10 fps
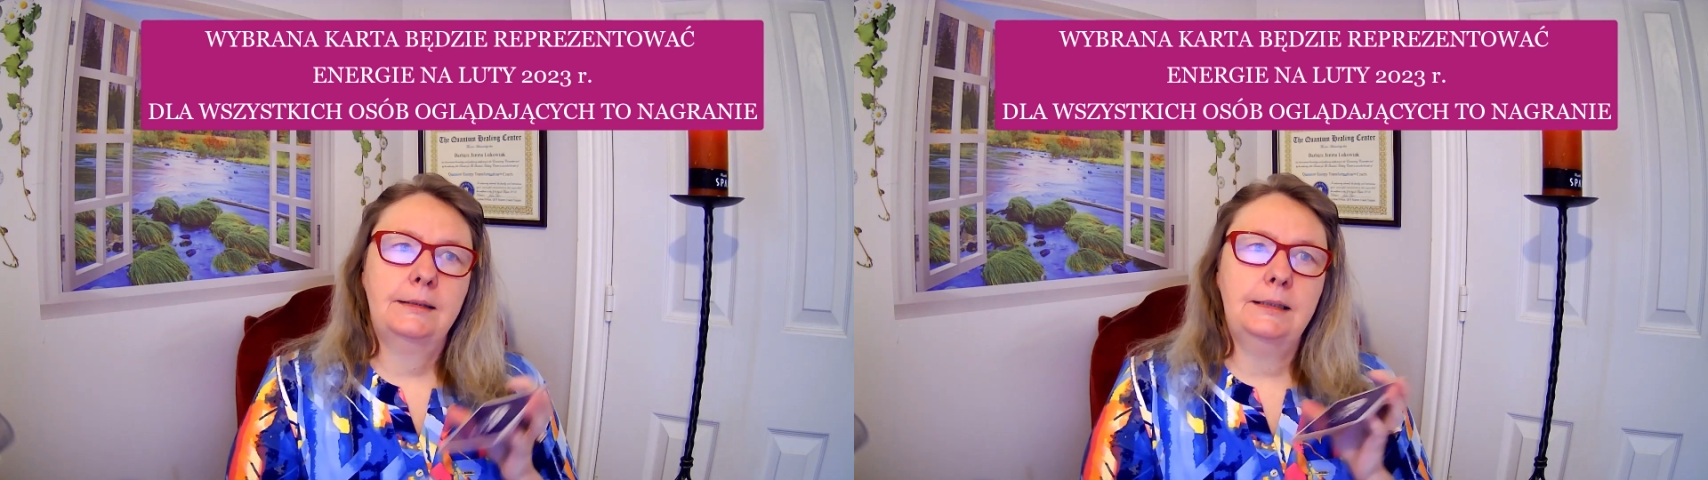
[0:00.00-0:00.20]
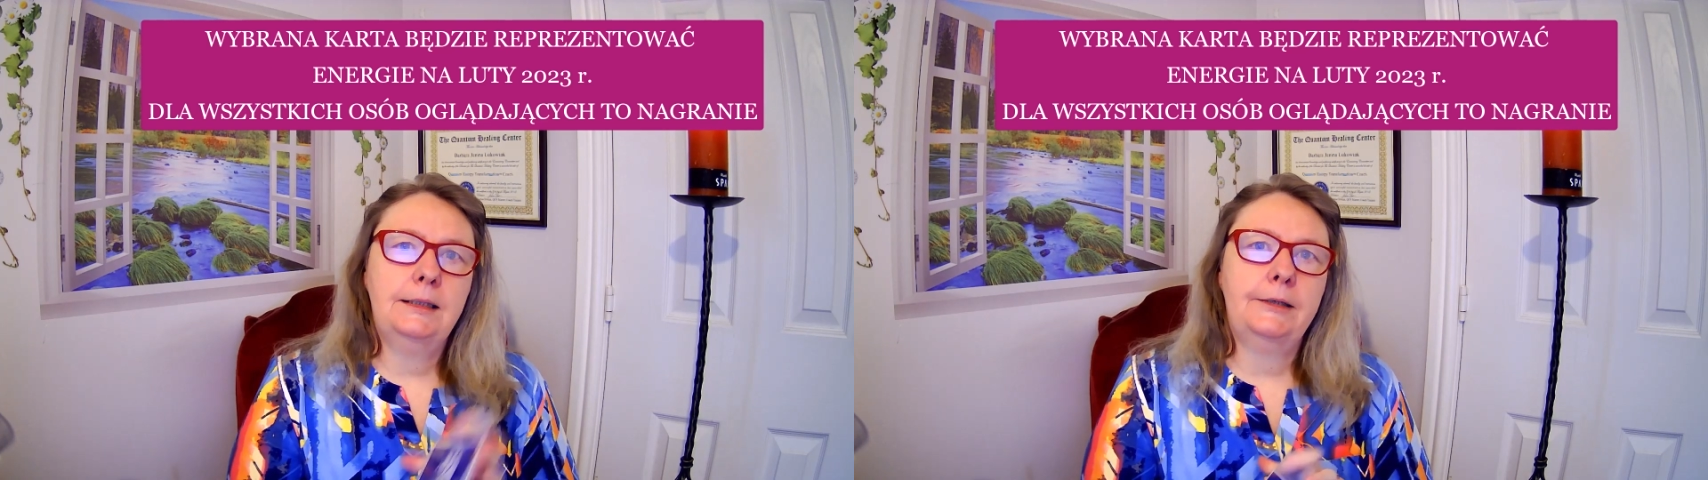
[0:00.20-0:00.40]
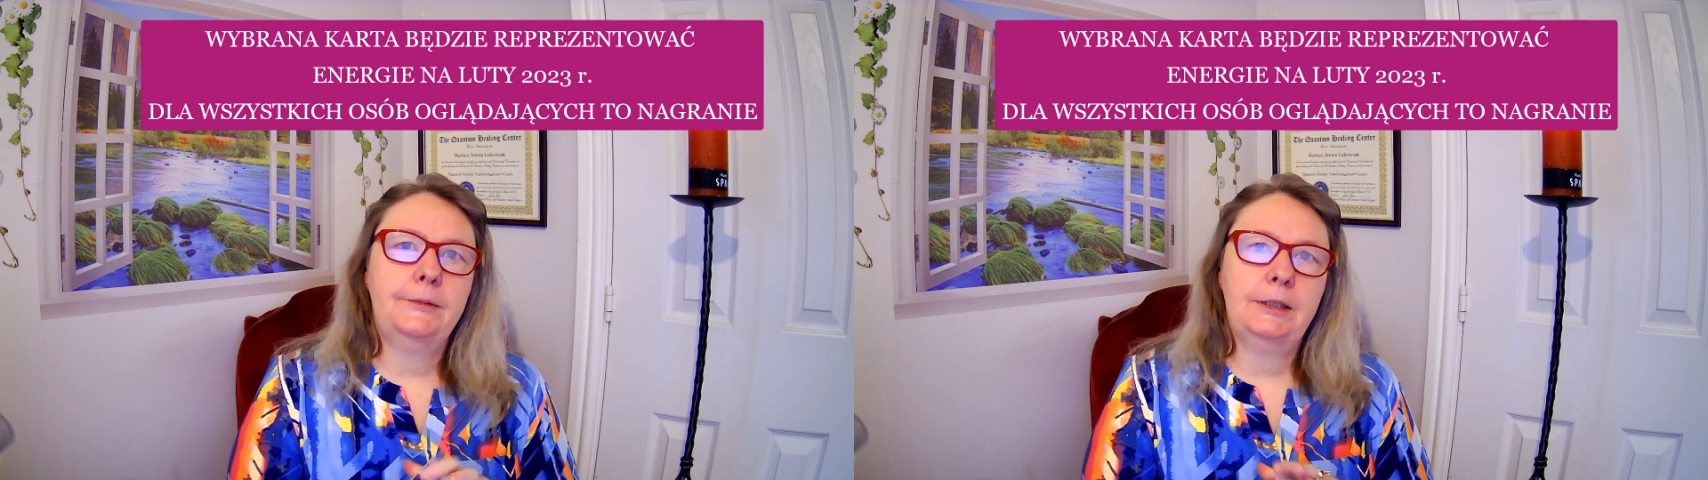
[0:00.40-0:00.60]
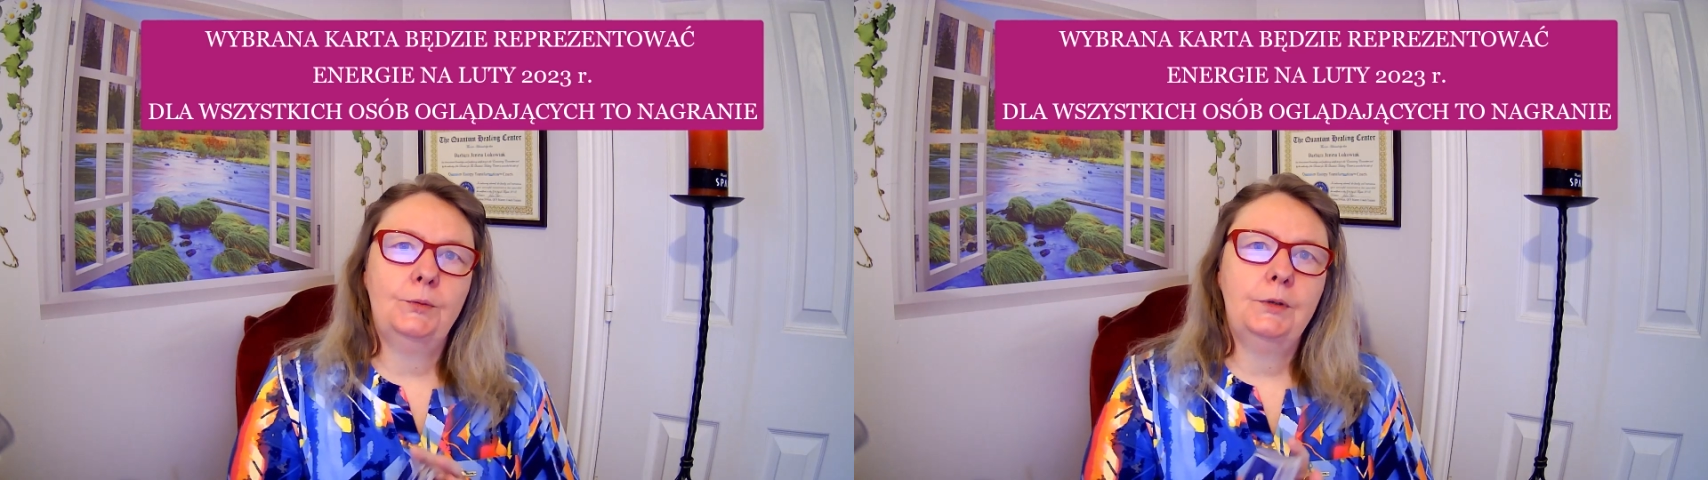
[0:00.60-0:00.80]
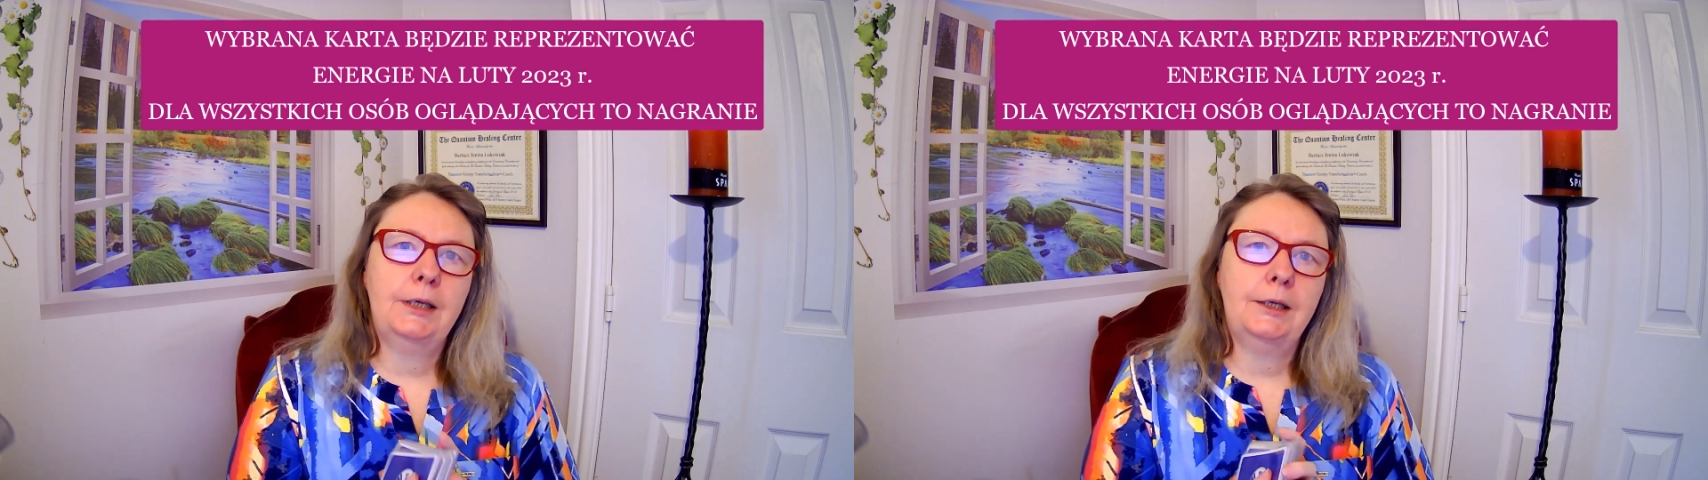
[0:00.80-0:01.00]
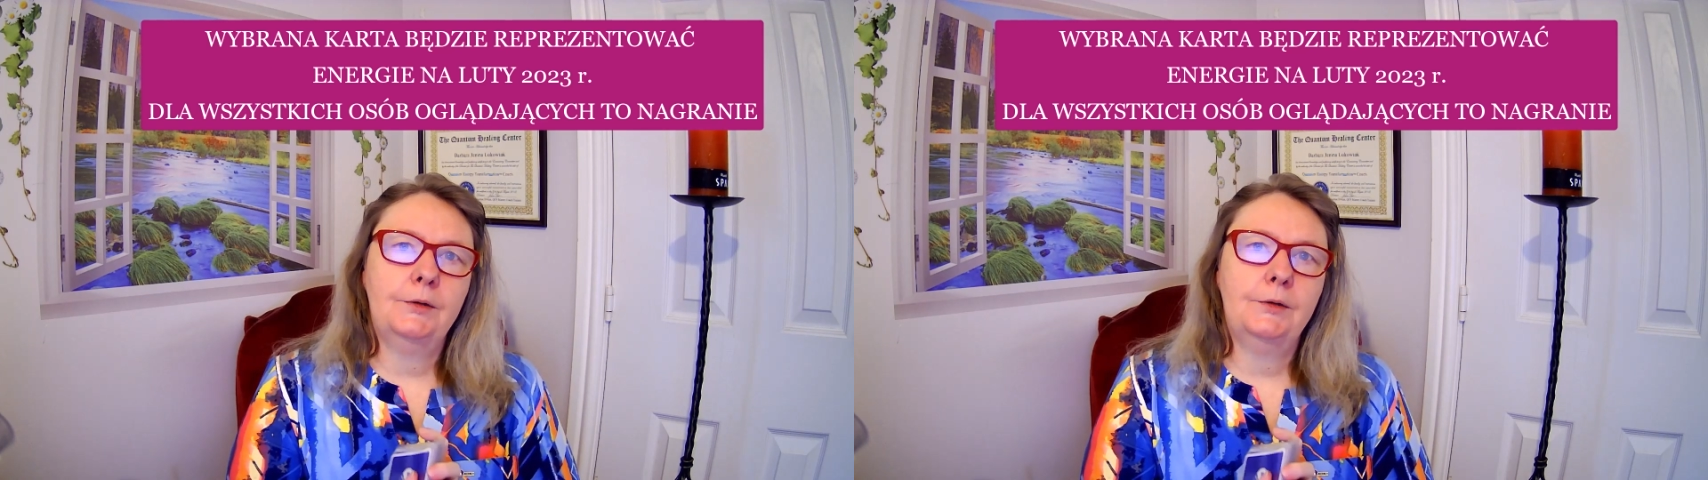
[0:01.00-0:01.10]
zinterpretuję ją,